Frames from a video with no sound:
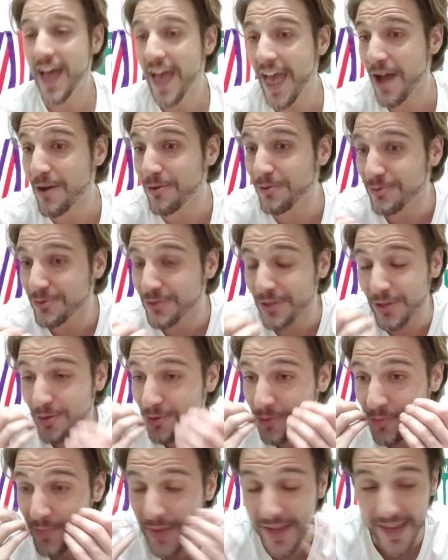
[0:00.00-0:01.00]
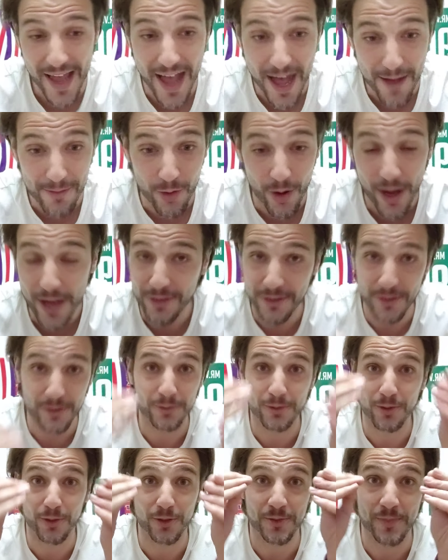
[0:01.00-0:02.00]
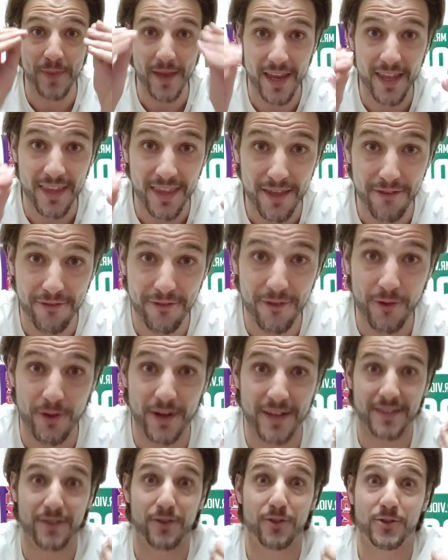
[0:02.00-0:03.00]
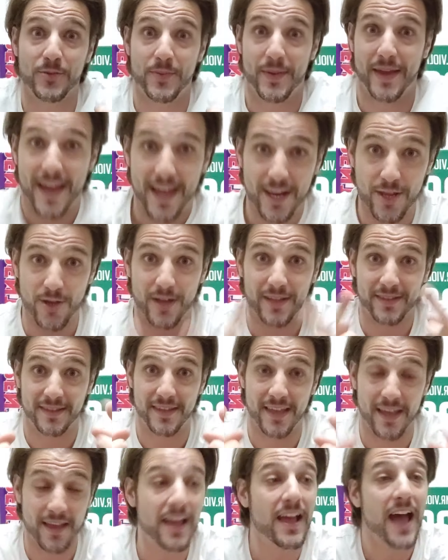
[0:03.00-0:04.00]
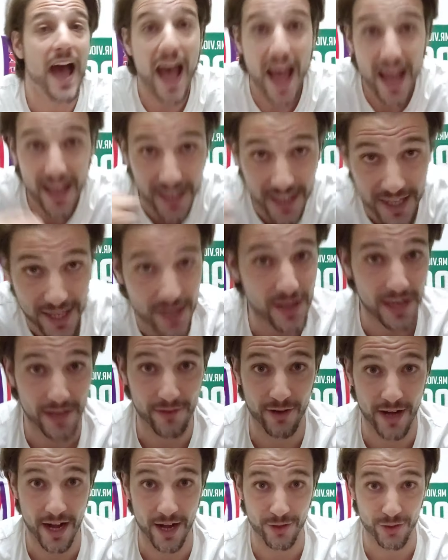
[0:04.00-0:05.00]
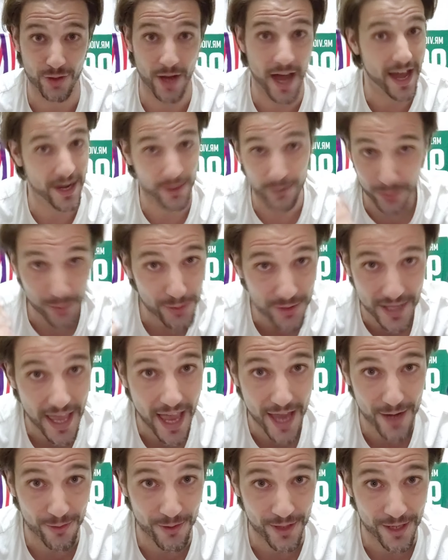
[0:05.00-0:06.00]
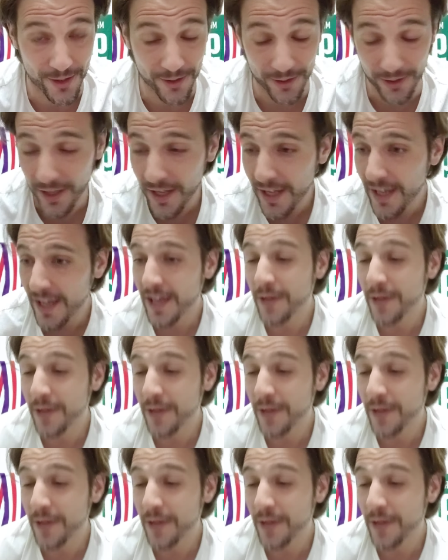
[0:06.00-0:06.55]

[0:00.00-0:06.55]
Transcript: e non ce lo spieghiamo, e se non te lo spieghi te, figurati se te lo spiegare io a te, anch'io la vorrei rigiocare, tu sei l'unico,